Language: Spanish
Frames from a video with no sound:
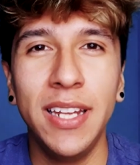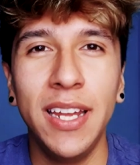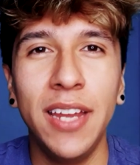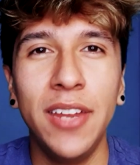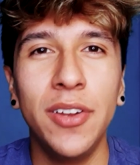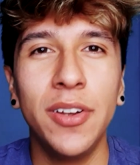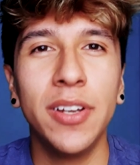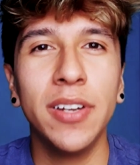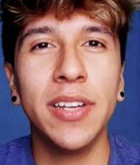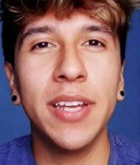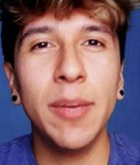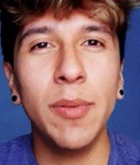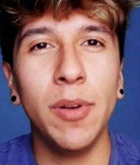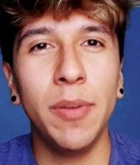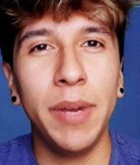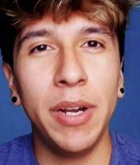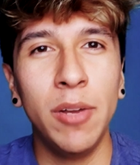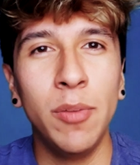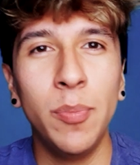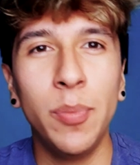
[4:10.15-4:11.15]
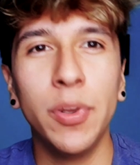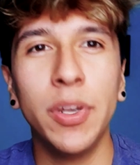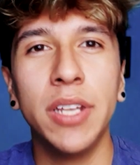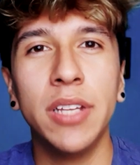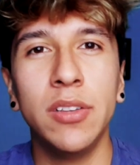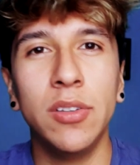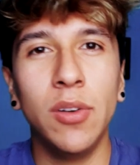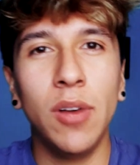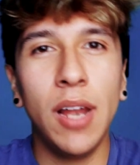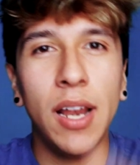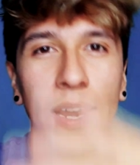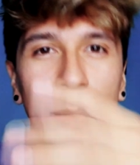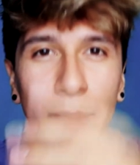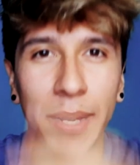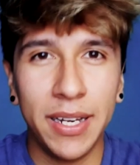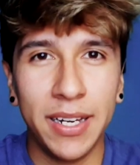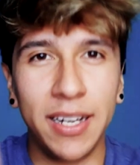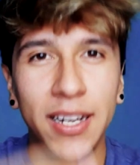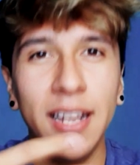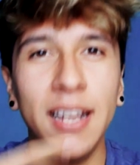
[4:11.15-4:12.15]
Ya yo creo que volver un poquito a la
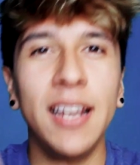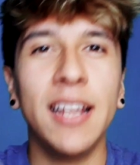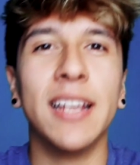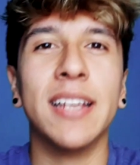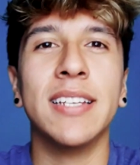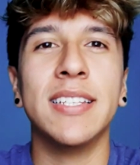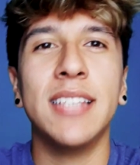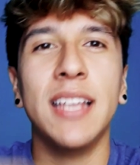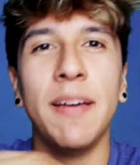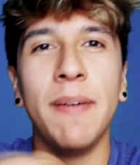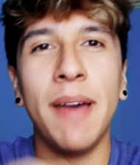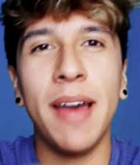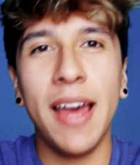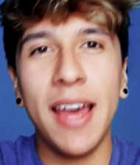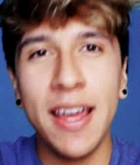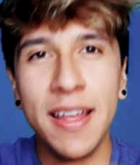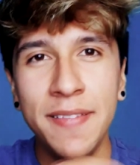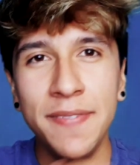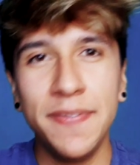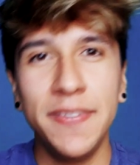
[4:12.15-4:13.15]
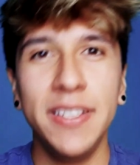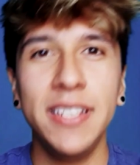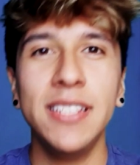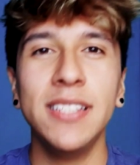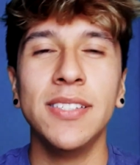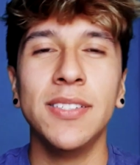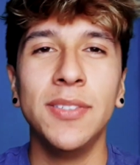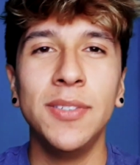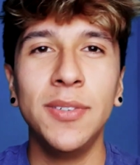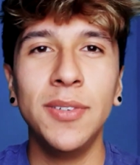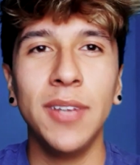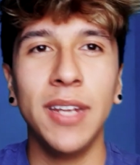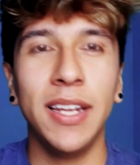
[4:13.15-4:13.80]
manera en la que estaba antes, ¿no?